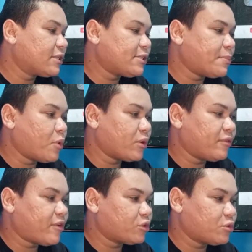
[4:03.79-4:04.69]
antecipou
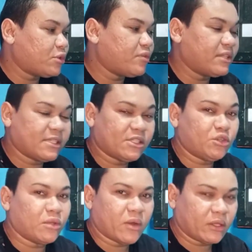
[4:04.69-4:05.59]
que Fausto Silva
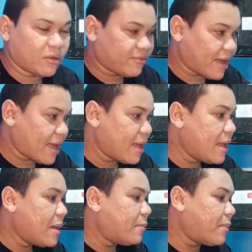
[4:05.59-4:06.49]
decidiu não renovar
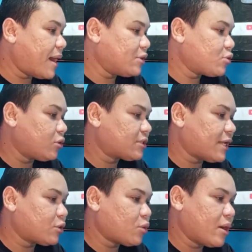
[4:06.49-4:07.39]
mais o
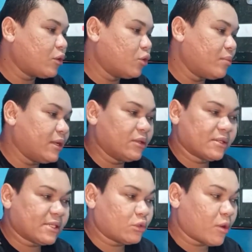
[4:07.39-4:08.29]
contrato com a Globo. Ele não
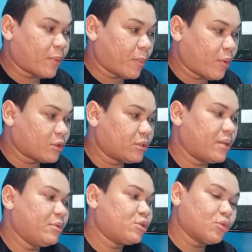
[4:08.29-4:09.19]
aceitou a proposta
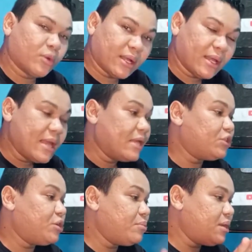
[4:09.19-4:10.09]
da emissora
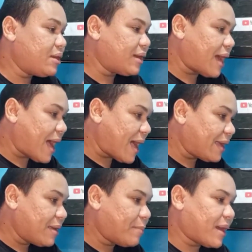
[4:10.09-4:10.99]
de
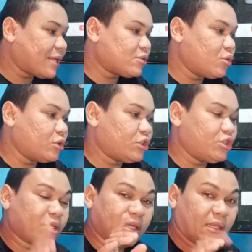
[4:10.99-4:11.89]
migrar para as noites
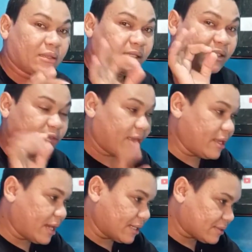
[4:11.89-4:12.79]
de
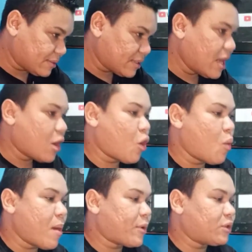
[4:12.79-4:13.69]
quintas-feiras,
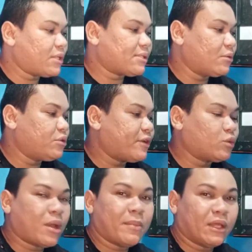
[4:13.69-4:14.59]
com uma projeção de
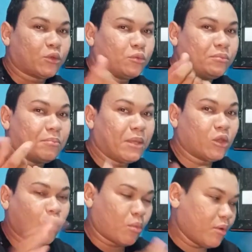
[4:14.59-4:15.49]
faturamento
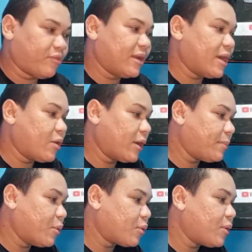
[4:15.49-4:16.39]
menor, como eu falei agora há
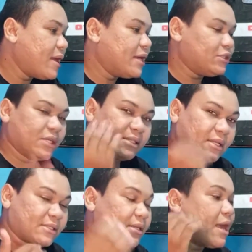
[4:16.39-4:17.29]
pouco. Dias
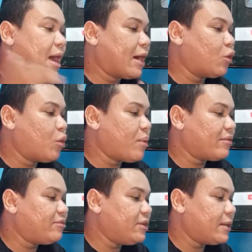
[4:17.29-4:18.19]
antes, a Globo
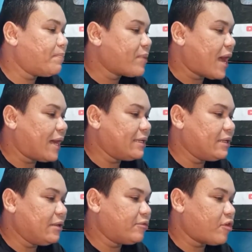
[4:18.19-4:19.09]
havia
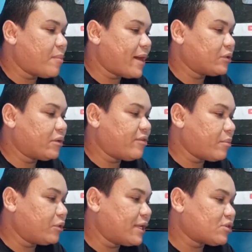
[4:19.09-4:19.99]
aí lhe informado que
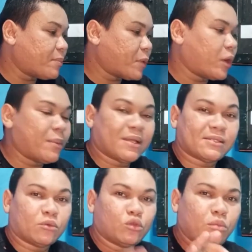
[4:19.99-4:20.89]
vai mudar sua
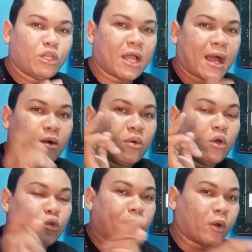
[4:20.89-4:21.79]
programação dominical
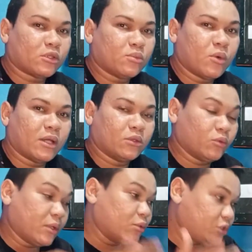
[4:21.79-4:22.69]
no próximo ano,
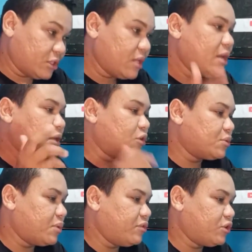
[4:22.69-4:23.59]
no ano de
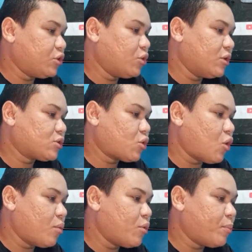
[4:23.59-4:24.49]
2022,
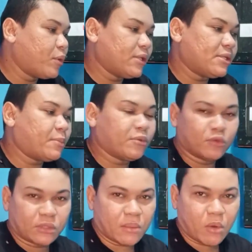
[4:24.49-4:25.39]
como, por exemplo, o
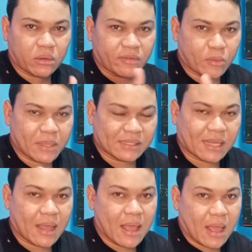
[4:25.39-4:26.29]
futebol, que vai
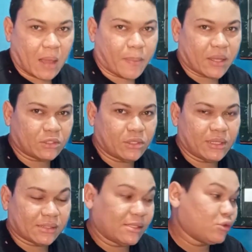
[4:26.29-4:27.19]
começar a partir
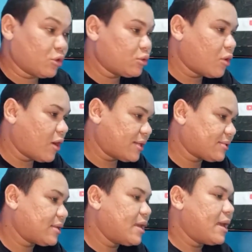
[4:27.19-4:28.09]
das 18
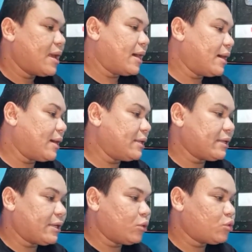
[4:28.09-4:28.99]
horas. Ah,
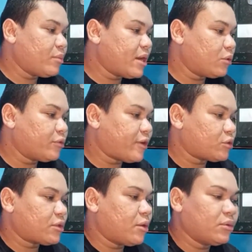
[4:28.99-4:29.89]
e que o Domingão do
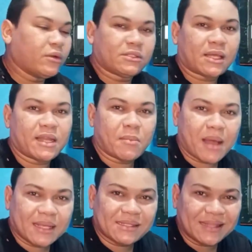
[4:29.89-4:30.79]
Faustão não estaria
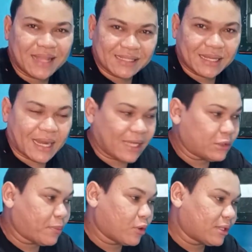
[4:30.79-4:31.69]
mais nessa
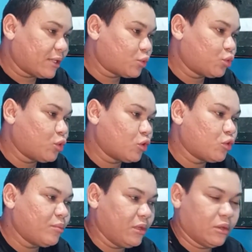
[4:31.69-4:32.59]
grade, portanto, do
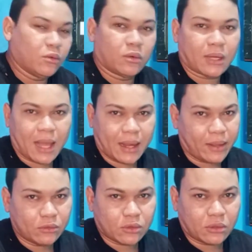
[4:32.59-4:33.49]
domingo. Claro,
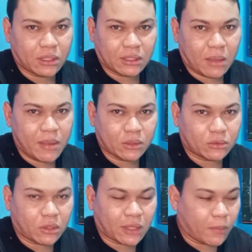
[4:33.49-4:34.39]
é um descontentamento
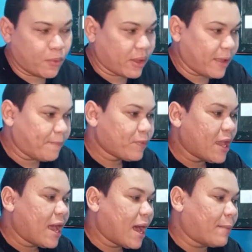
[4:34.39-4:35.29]
total, porque
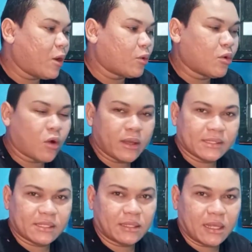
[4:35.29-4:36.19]
a maior
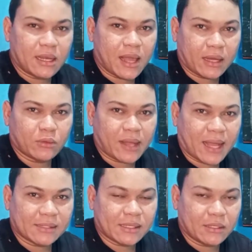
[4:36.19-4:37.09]
concorrência dele era, no
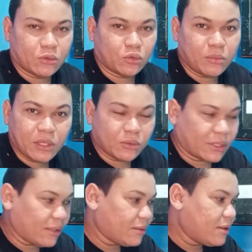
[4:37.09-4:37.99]
caso, aí no domingo,
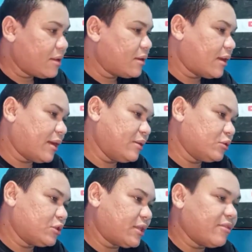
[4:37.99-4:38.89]
né? aí
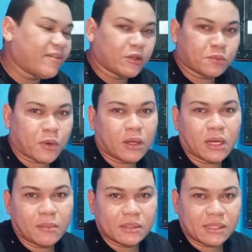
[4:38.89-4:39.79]
onde tem vários
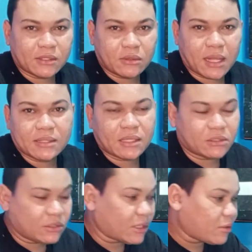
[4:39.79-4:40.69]
programas nacionais que a
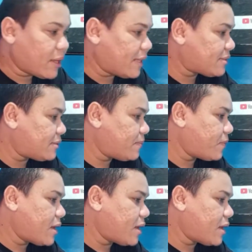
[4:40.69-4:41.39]
gente já conhece.